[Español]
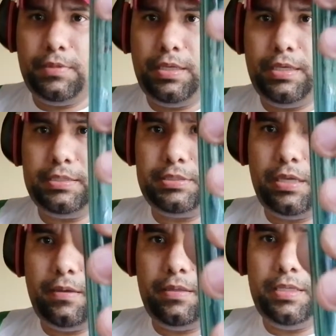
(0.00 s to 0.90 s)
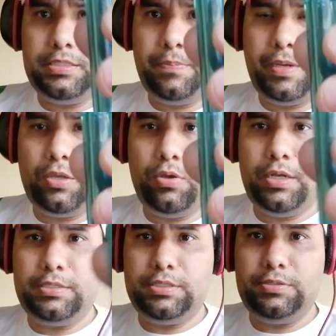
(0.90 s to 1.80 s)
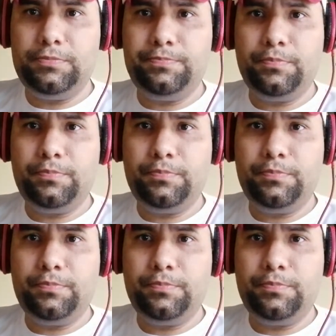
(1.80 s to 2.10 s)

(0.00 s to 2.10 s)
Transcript: de, esta, de este pequeño ejercicio.